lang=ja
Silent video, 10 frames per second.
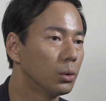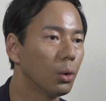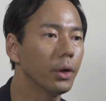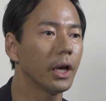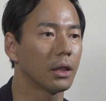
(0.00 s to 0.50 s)

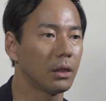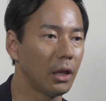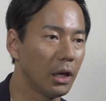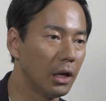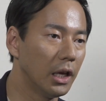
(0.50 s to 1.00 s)
どうやっ
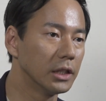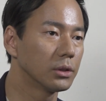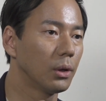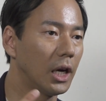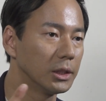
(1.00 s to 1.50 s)
て
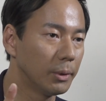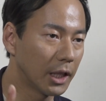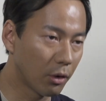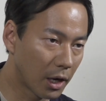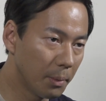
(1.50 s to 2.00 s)
レースを始め
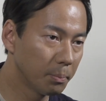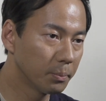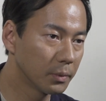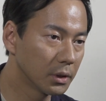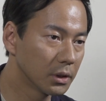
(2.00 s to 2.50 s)
たのか
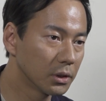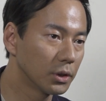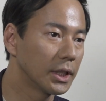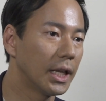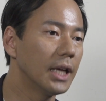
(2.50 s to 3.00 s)
そ
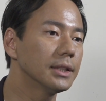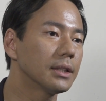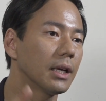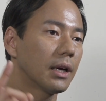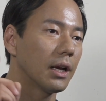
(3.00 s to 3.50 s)
して何
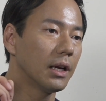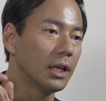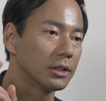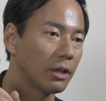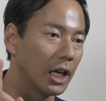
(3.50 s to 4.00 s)
歳から
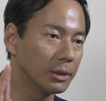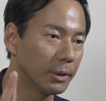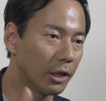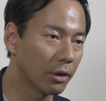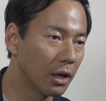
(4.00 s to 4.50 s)
レースを始
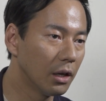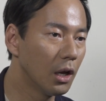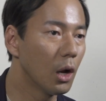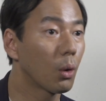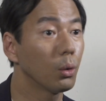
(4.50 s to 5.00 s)
めてるのか
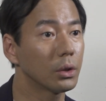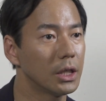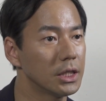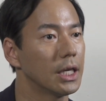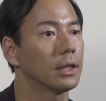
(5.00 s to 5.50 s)
この
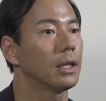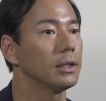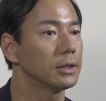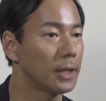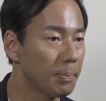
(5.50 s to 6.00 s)
記事があったん
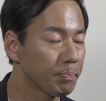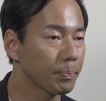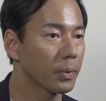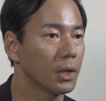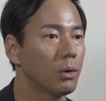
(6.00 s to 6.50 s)
ですね
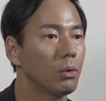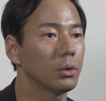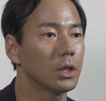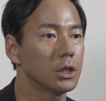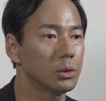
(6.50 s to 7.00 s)
でこの
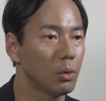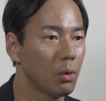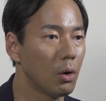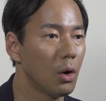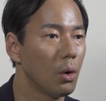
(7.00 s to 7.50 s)
記事
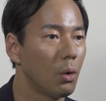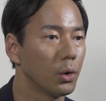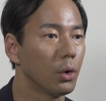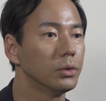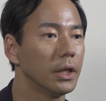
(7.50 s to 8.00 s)
を
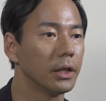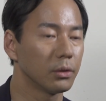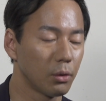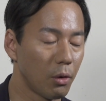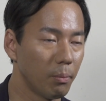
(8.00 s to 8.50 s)
読んでい
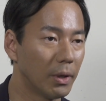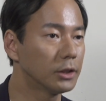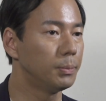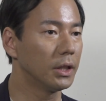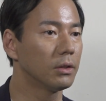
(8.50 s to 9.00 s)
くとま
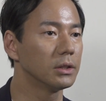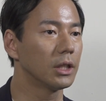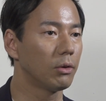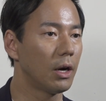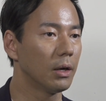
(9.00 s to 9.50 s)
ずびっくりし
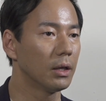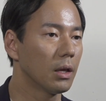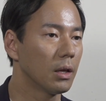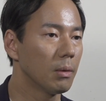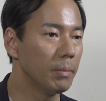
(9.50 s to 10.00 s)
たのは
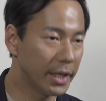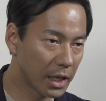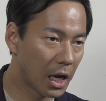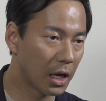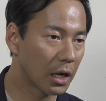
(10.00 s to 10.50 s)
みん
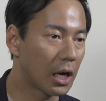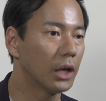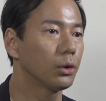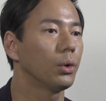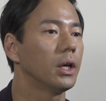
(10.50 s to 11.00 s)
な
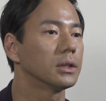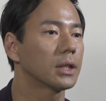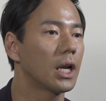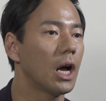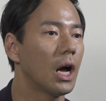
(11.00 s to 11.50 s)
カートレース
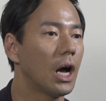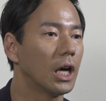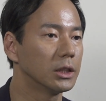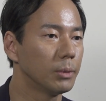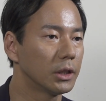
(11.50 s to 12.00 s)
から
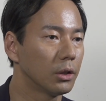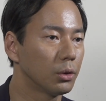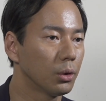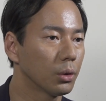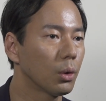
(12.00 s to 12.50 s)
始めてる
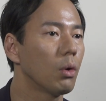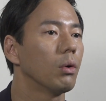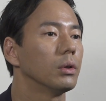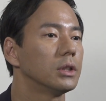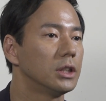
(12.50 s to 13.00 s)
ということ
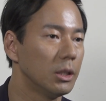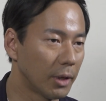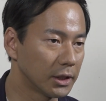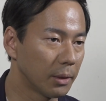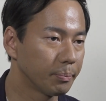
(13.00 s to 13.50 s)
を知りま
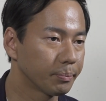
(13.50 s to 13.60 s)
した